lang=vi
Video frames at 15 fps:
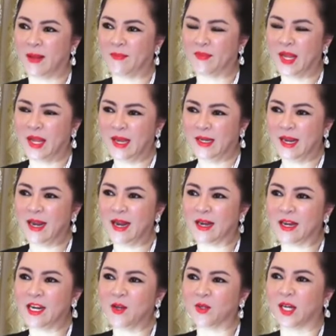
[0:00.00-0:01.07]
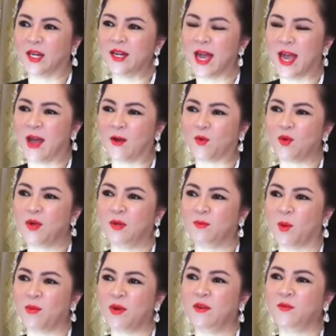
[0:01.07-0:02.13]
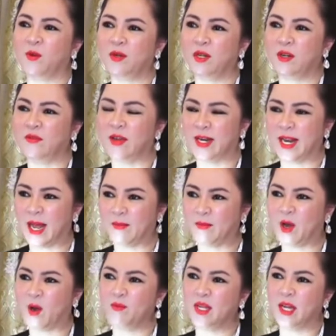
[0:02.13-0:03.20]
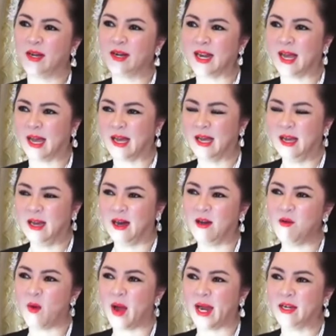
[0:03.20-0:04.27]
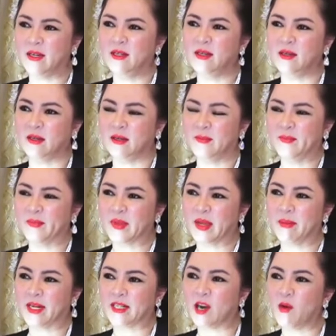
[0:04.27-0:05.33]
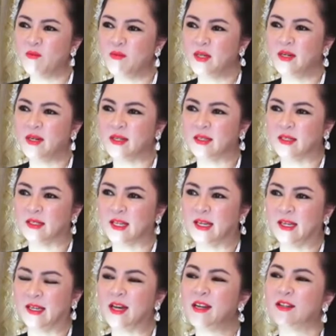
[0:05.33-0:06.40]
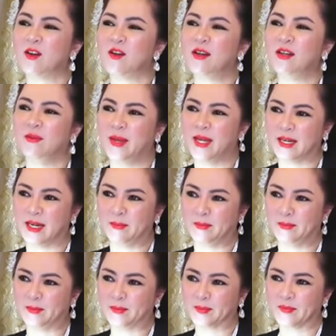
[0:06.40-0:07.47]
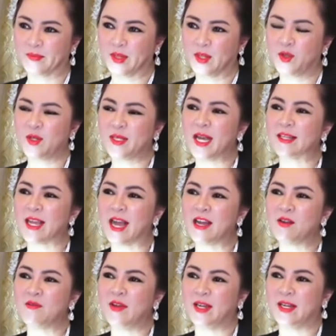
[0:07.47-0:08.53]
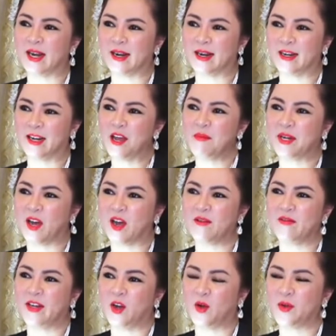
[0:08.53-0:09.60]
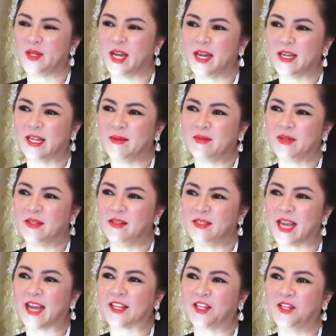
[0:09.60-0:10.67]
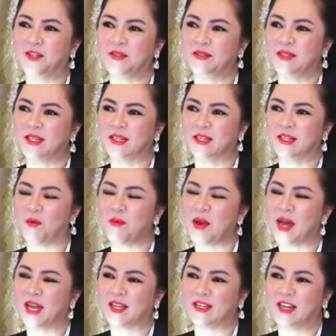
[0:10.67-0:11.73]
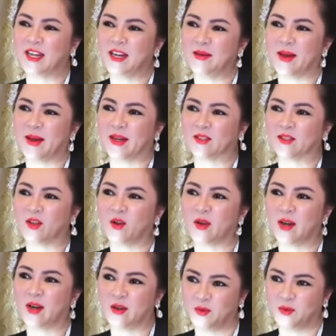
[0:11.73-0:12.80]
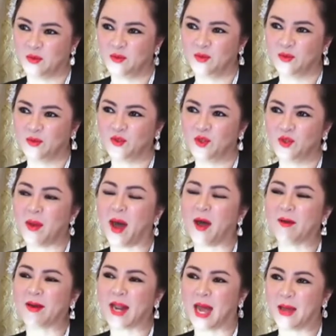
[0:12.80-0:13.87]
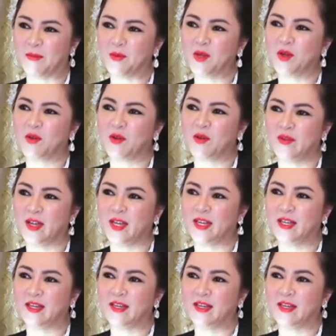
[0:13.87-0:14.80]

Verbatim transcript: Nam đây là cái điều tự hào của người, một người phụ nữ Việt Nam không những là ở ngoài nước mà trong nước thì ít có người biết lắm tôi chắc chắn với vị rằng là nếu mà nói về độ chơi kim cương sát thương á không ai chơi bằng tôi đâu tôi bảo đảm với quý vị tôi chơi những cái mà